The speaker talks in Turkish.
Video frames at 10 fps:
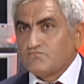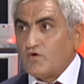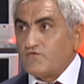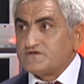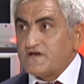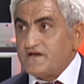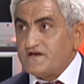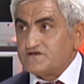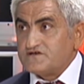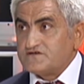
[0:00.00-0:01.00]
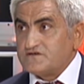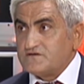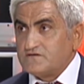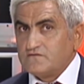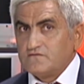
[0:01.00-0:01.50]
Bovis enerjisi.
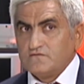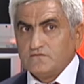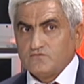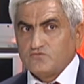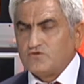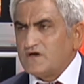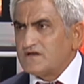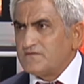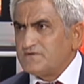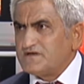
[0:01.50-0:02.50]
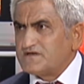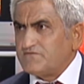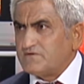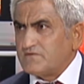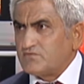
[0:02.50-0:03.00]
Dünyada bir iki
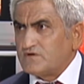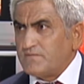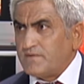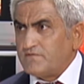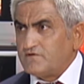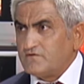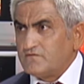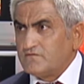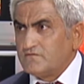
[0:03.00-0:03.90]
firma bunu yapabiliyor.